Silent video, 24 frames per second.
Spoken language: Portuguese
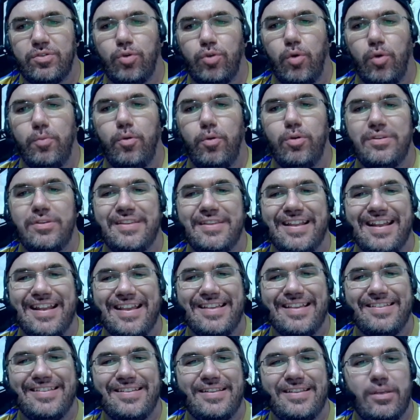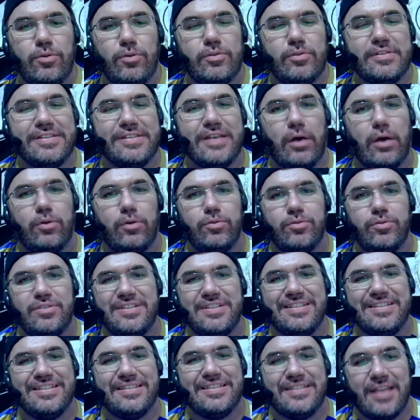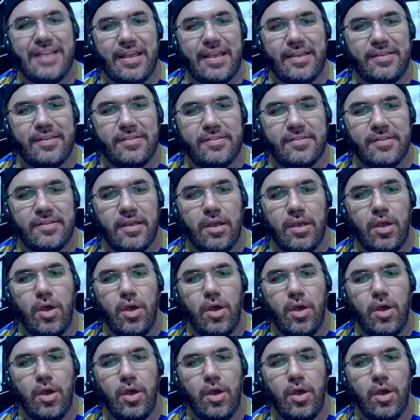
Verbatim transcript: tomou 3 e tem um saldo de 6.